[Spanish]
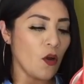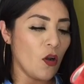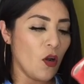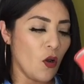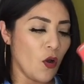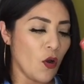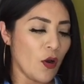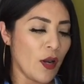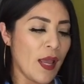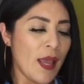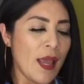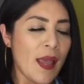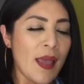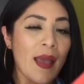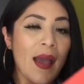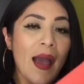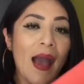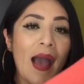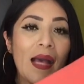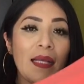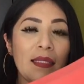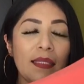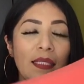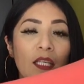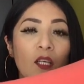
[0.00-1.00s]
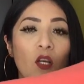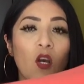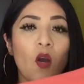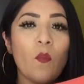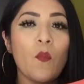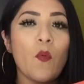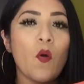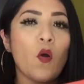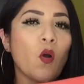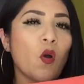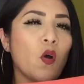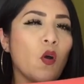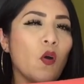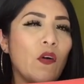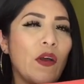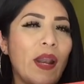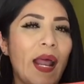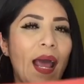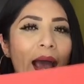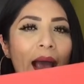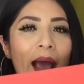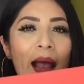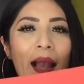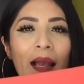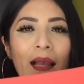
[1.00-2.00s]
color así como
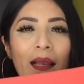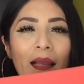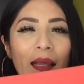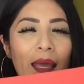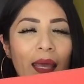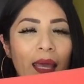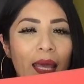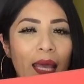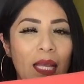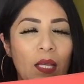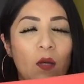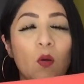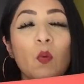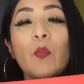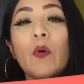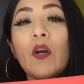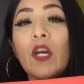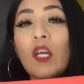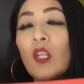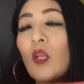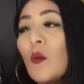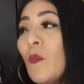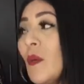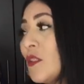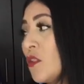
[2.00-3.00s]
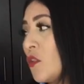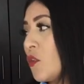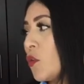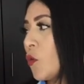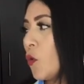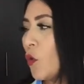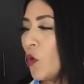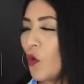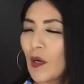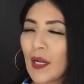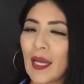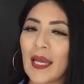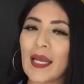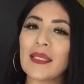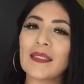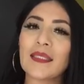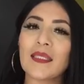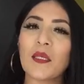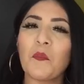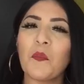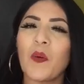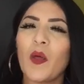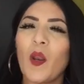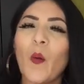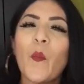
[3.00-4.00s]
coral, eh, un poquito más oscuro que
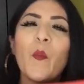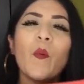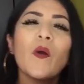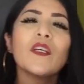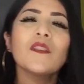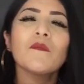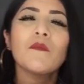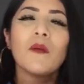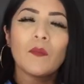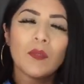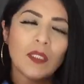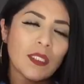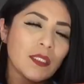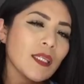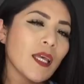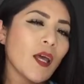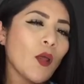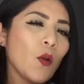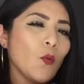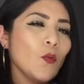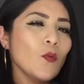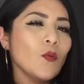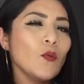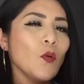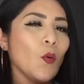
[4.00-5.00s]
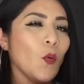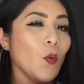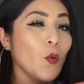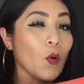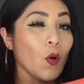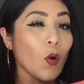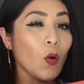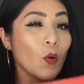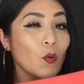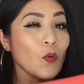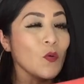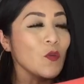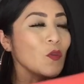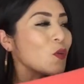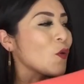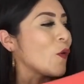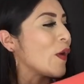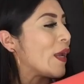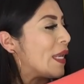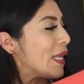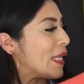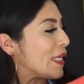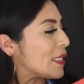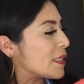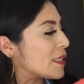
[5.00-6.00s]
este, pero pues vamos a hacer un, conjunto
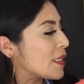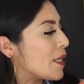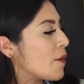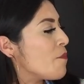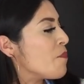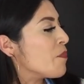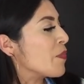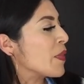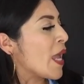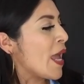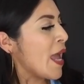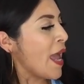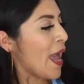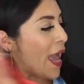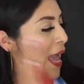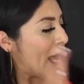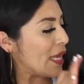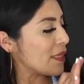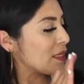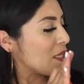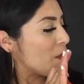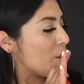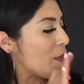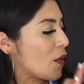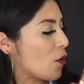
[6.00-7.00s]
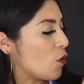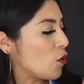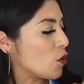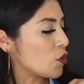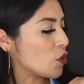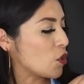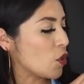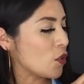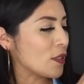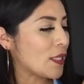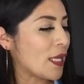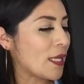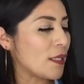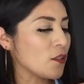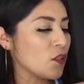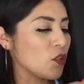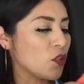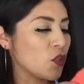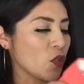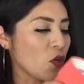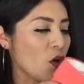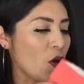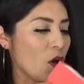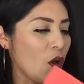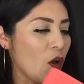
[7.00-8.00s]
en ese. Este me costó tan
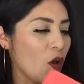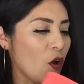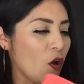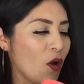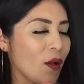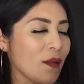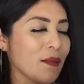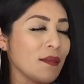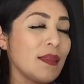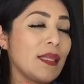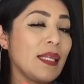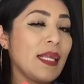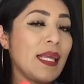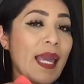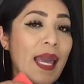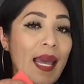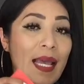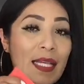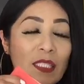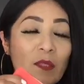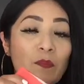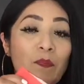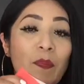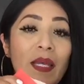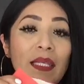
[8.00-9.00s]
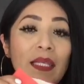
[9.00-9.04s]
solo 10